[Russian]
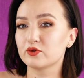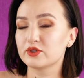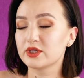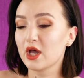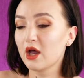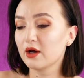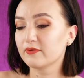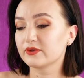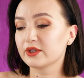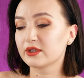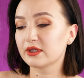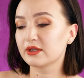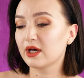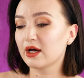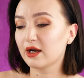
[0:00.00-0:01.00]
То есть вот
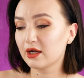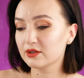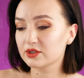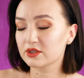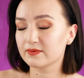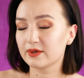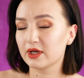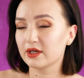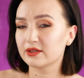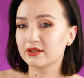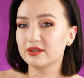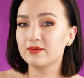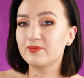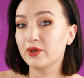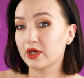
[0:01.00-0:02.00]
этот оранжевый это
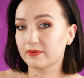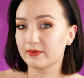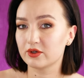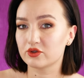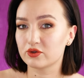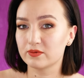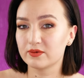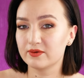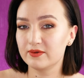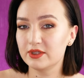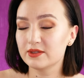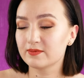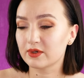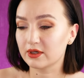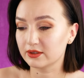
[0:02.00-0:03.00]
не первое, что мы
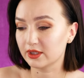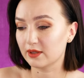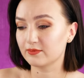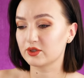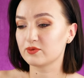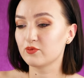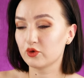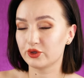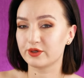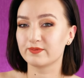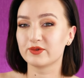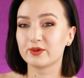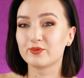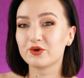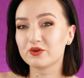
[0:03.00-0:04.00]
видим, когда мы
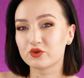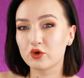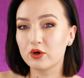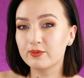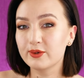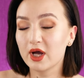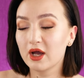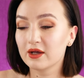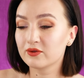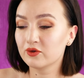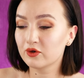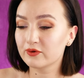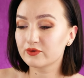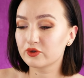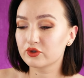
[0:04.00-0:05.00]
смотрим на мой топ,
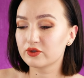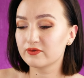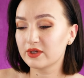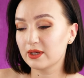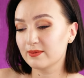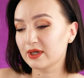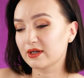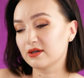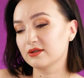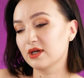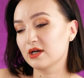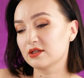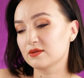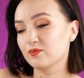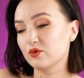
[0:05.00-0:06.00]
но в то же время,
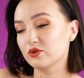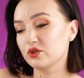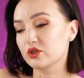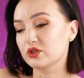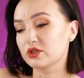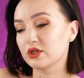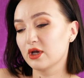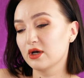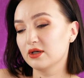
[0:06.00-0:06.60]
когда смотришь,